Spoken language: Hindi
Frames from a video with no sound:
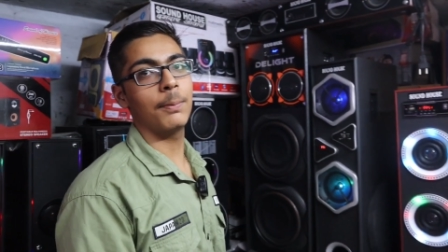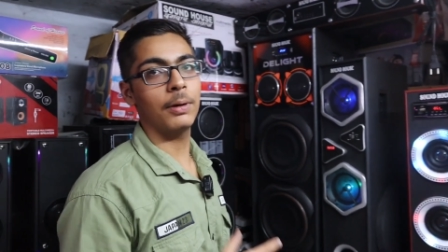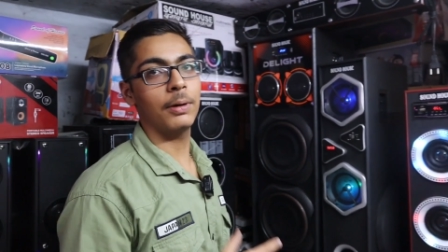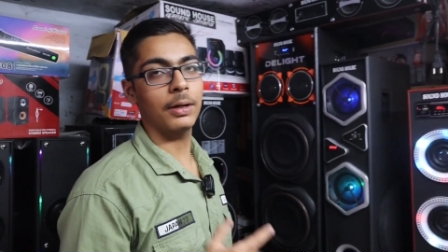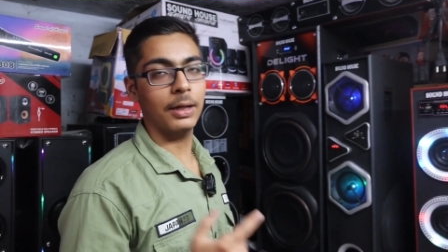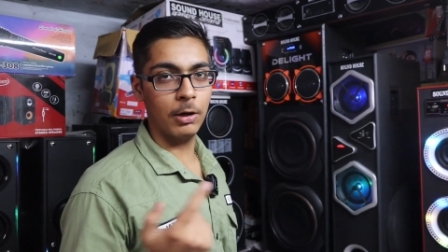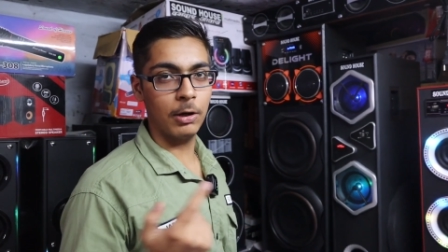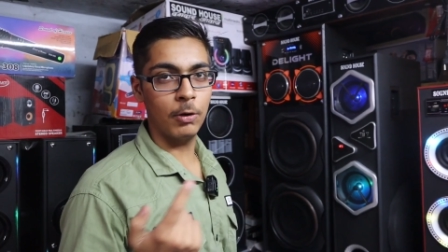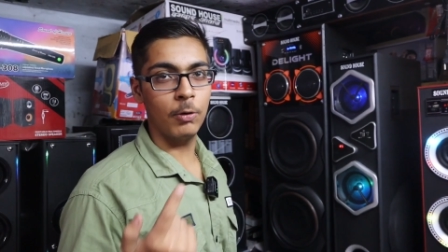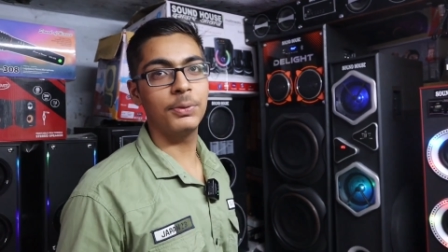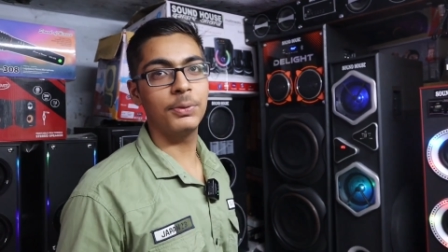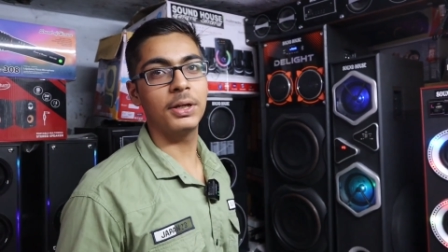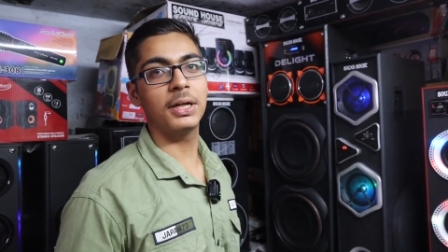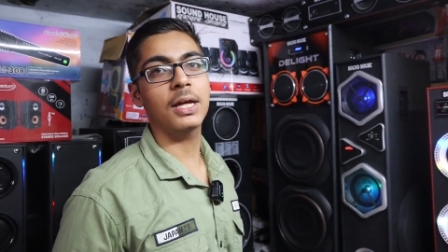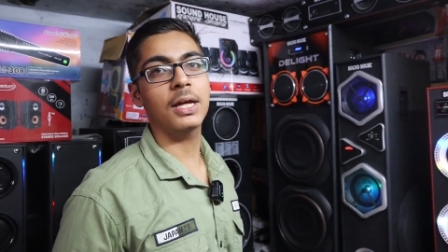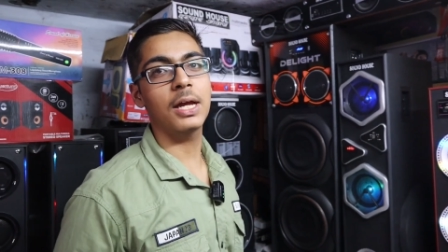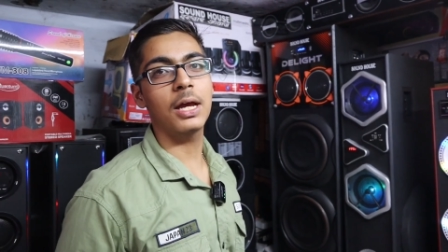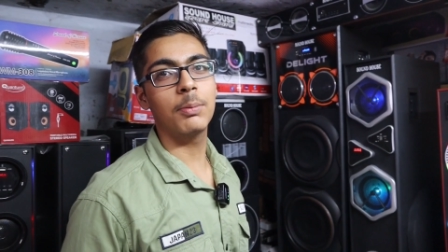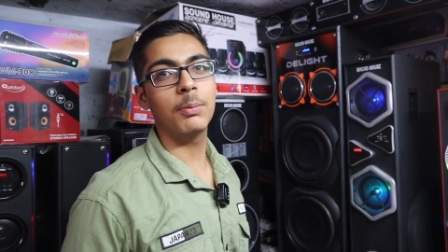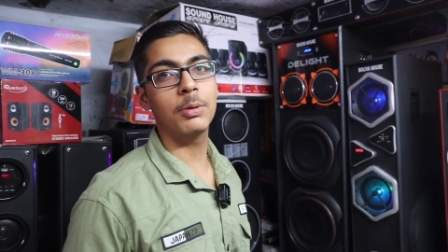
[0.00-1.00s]
आपके होम
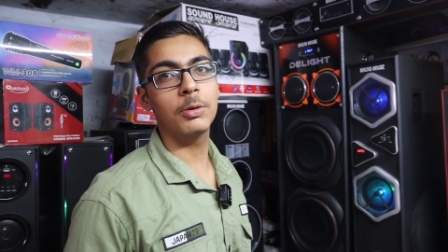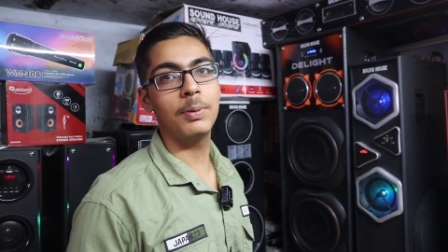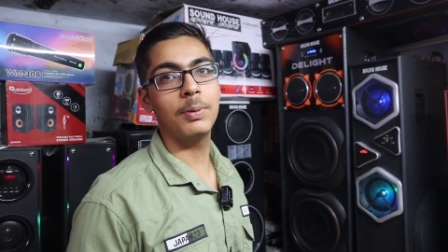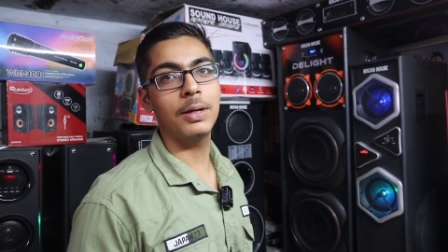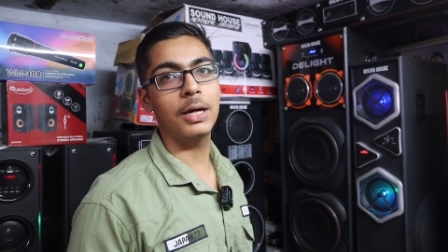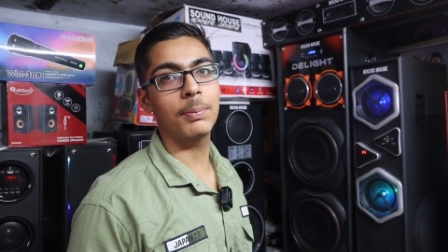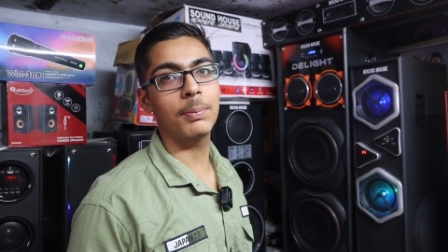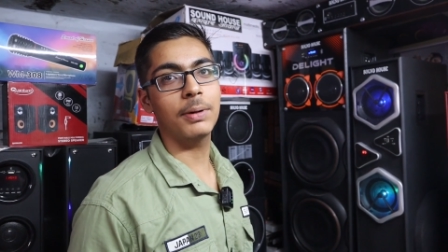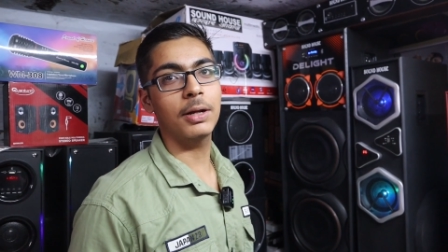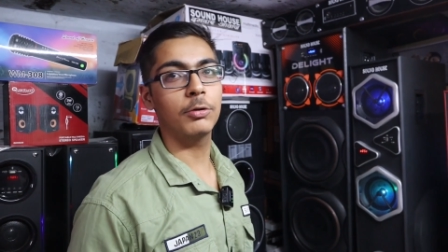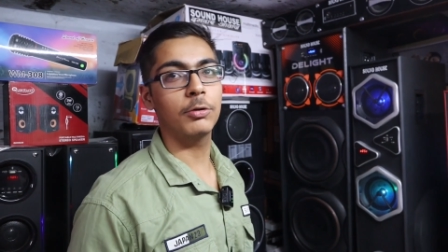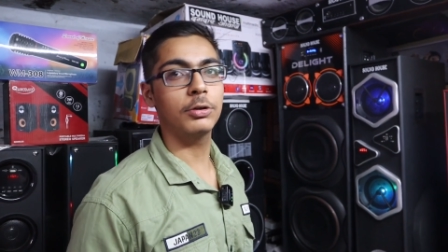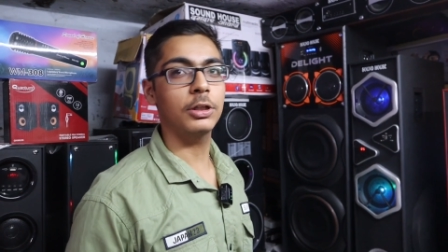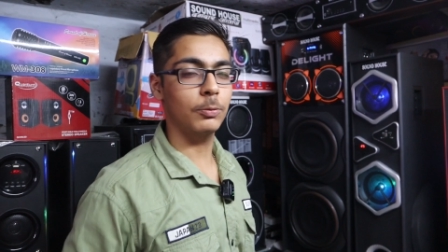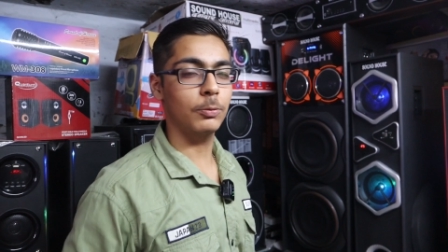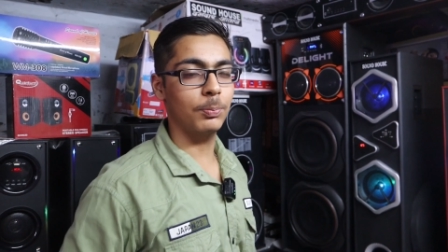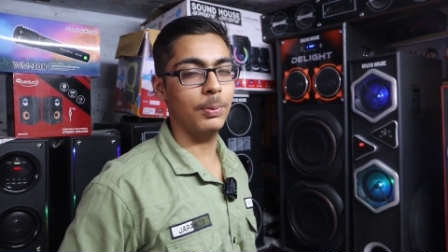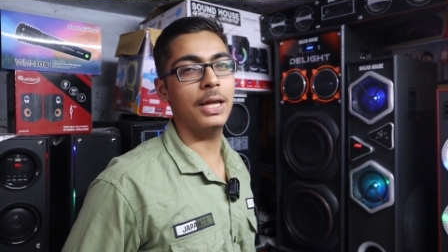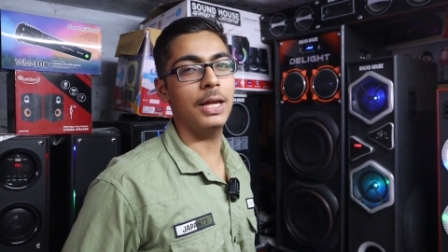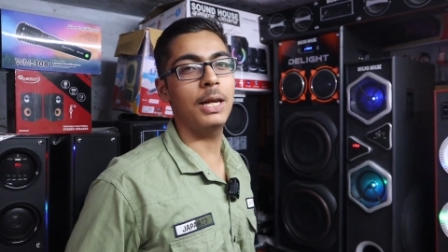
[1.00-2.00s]
थिएटर के घर में स्पीकर पड़े
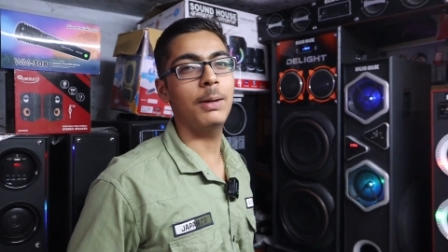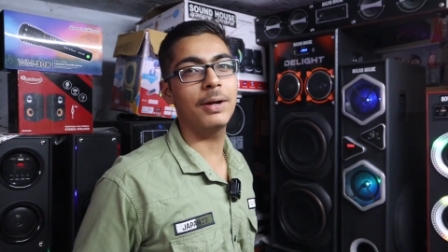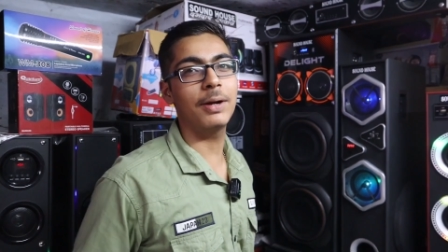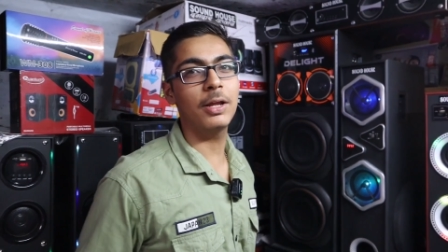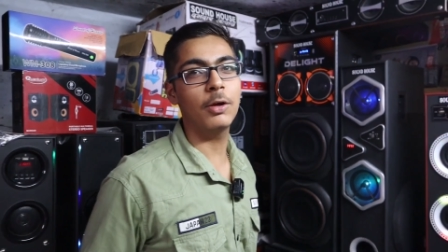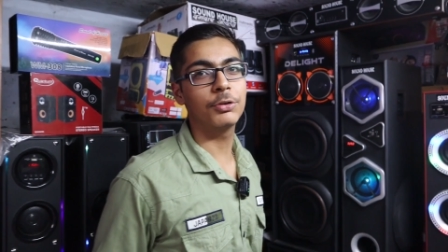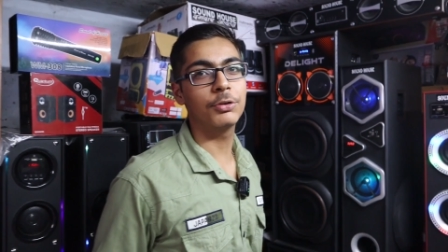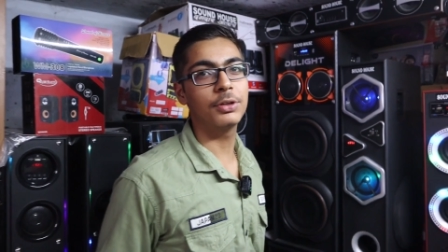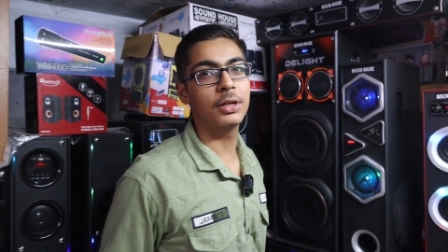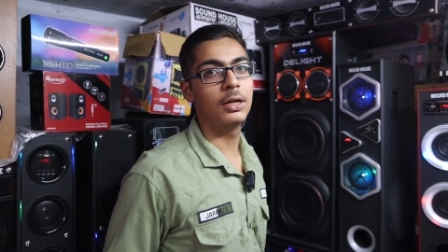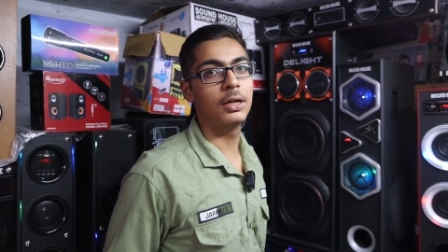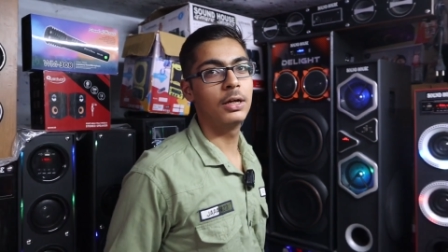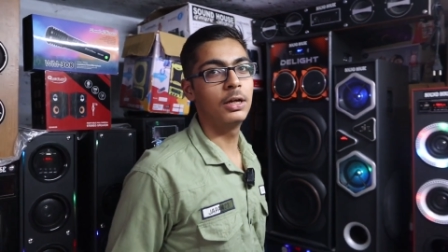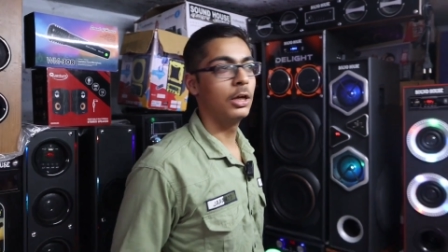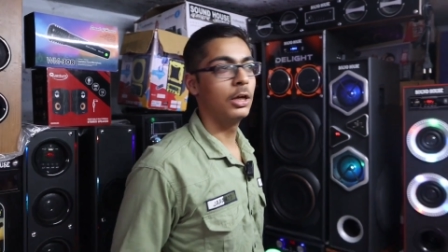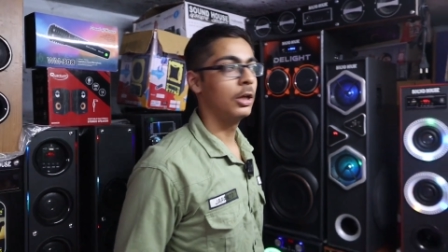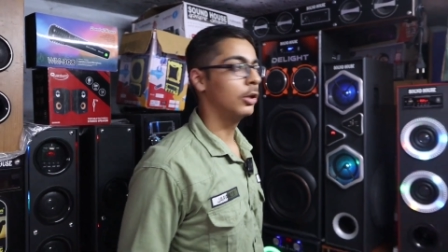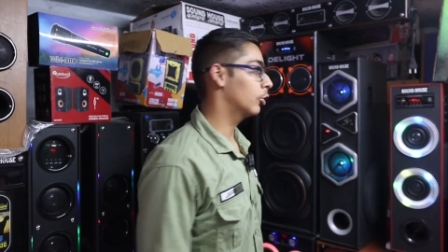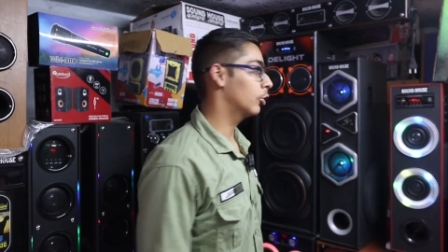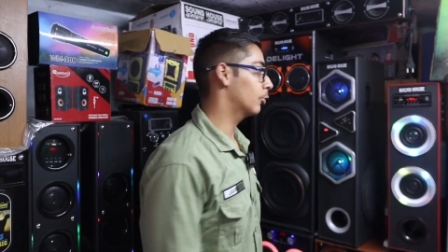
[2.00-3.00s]
होते हैं स्पेयर ही पड़े होते हैं
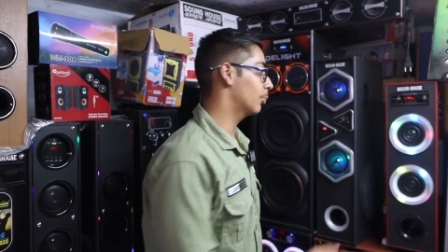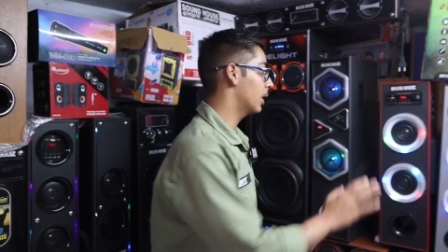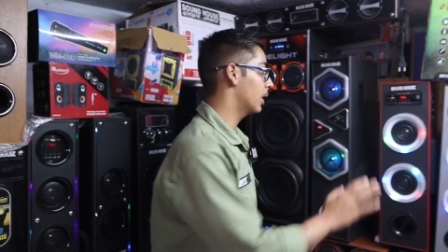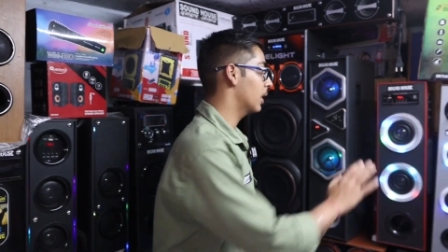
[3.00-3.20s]
हाँ, हाँ। तो